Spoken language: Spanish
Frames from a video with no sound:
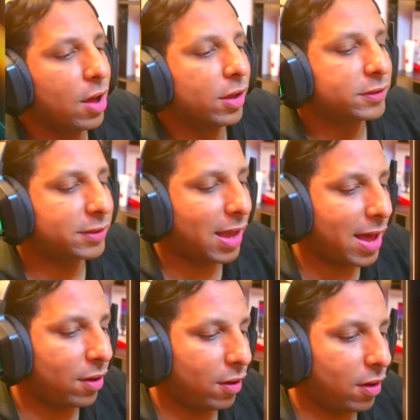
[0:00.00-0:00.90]

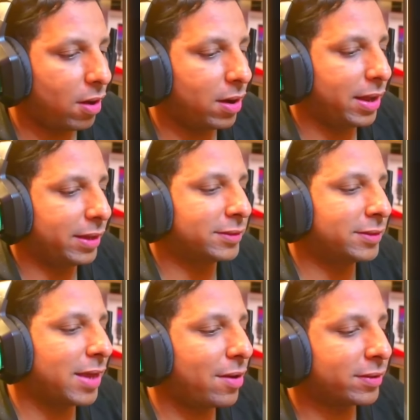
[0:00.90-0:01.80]
Cero goles,
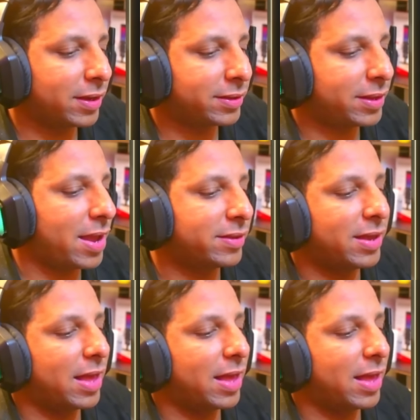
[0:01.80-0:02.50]
cero asistencia,